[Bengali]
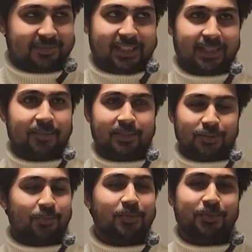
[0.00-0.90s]
মানে আমার
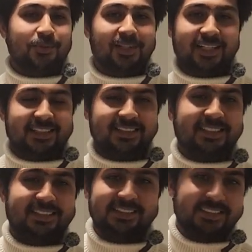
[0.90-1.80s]
স্বপ্ন পূরণ একটা
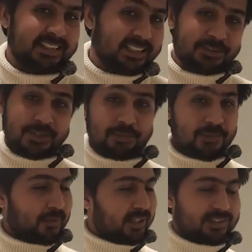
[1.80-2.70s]
জিনিস কিনছি যেটার জন্য আমি
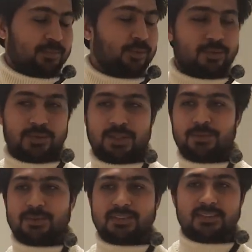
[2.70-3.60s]
অনেক বছর ওয়েট
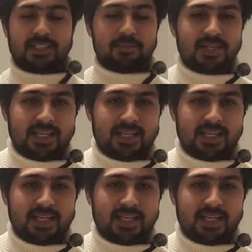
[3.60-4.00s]
করতেছিলাম